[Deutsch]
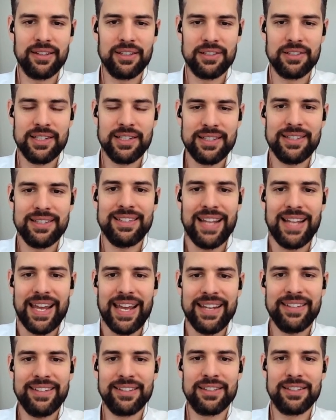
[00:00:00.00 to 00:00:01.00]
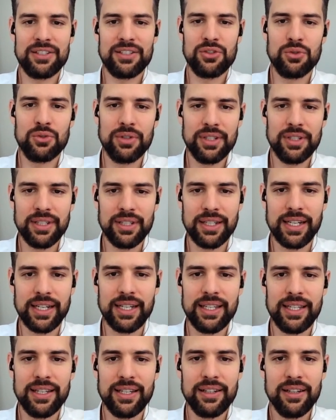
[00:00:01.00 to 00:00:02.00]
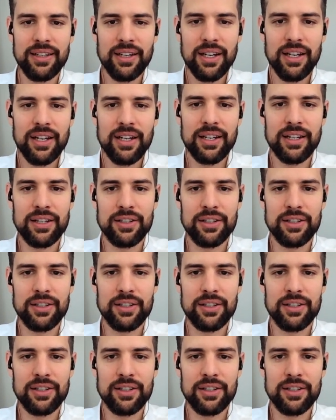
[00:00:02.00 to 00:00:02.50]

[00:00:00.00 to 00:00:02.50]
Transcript: also ist es leichter, das zu integrieren äh,